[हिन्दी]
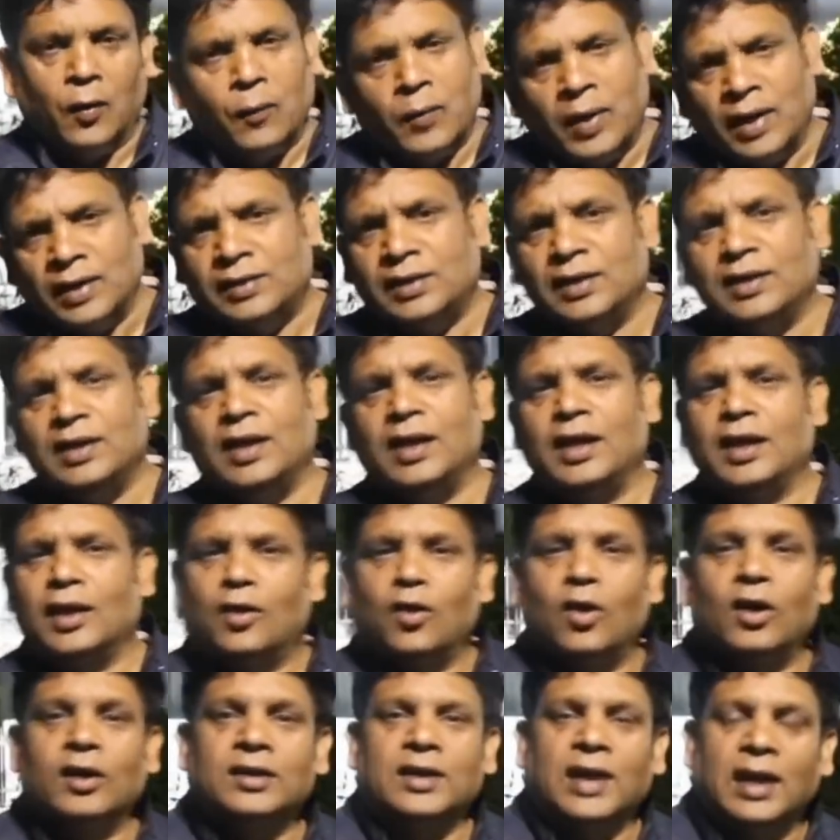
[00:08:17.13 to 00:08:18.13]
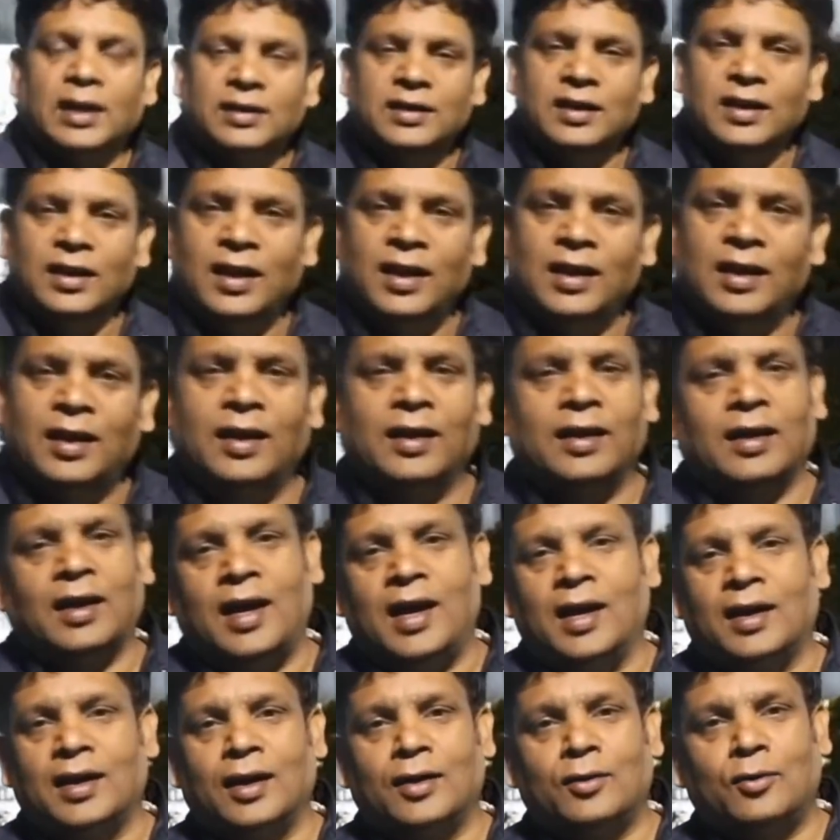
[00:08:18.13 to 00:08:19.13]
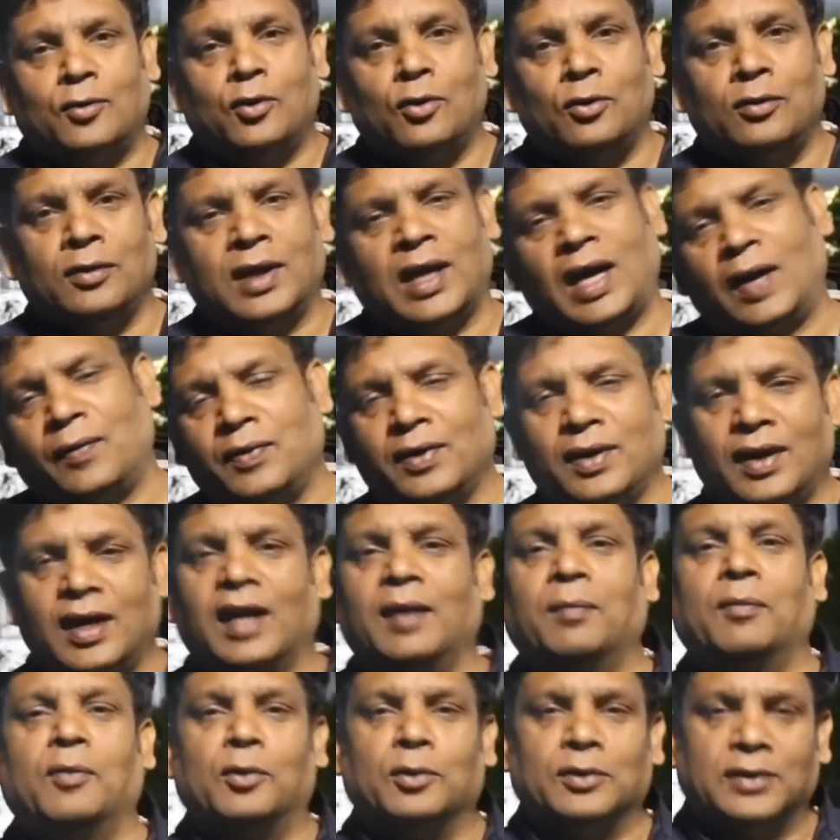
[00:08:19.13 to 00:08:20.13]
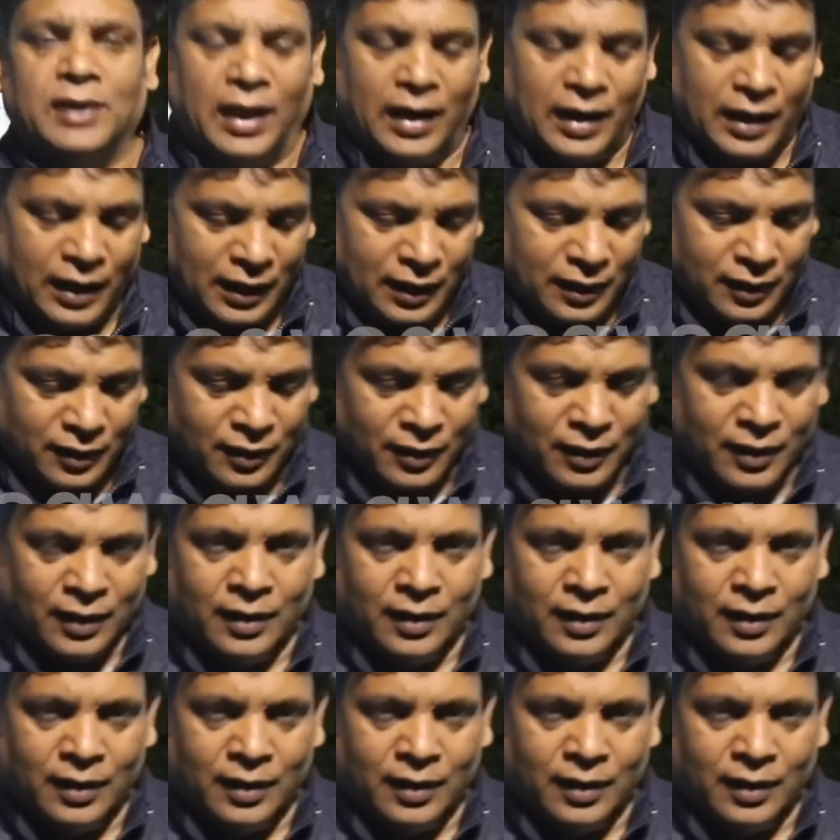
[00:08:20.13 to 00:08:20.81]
वैसी एक और तासीर रही कि यहाँ का खून काफ़ी गर्म होता है